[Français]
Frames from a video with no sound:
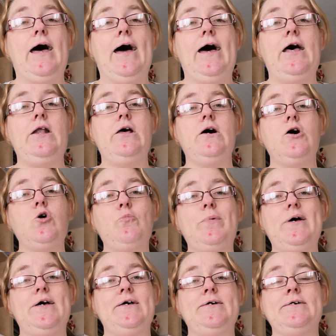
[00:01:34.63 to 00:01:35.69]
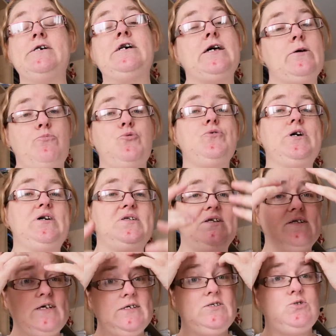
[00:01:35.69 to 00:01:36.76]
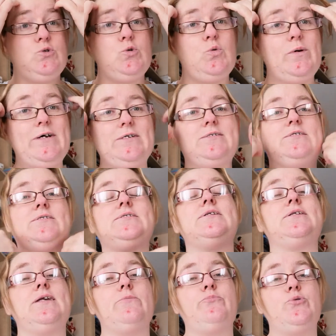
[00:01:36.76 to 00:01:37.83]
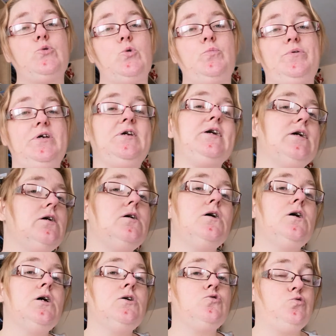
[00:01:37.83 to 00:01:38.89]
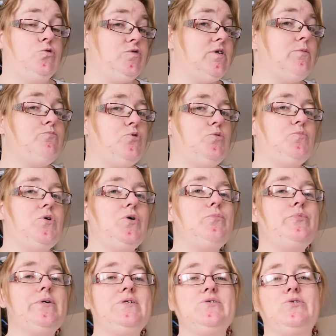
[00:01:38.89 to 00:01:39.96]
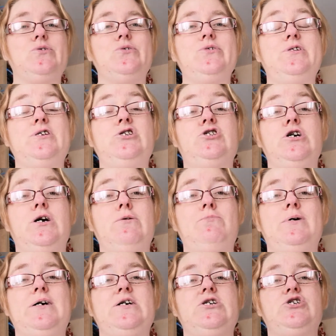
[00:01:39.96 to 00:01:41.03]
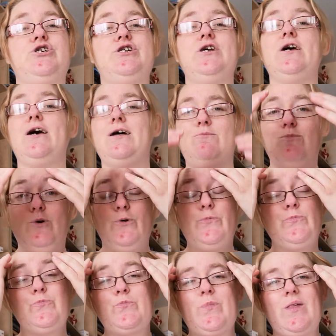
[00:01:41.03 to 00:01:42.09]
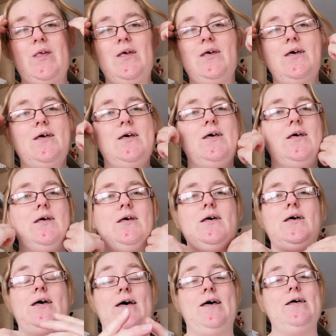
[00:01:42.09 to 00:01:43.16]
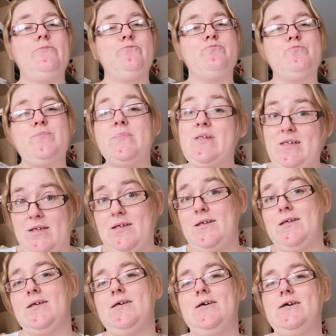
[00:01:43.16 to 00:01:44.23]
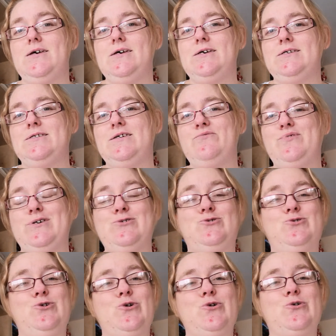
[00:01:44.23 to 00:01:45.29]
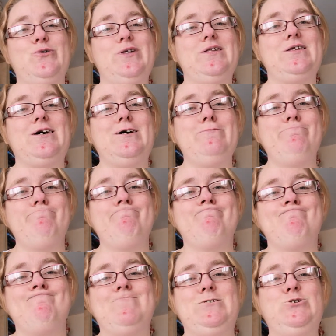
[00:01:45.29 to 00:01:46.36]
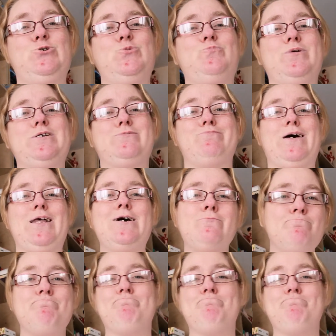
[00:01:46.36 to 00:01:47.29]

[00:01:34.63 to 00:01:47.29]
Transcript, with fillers: Alors ben répondre à cette question, ouais, c'est un peu compliqué, tout simplement parce que déjà ben généralement, hein, Stéphane, tu te reconnaîtras si tu passes par là.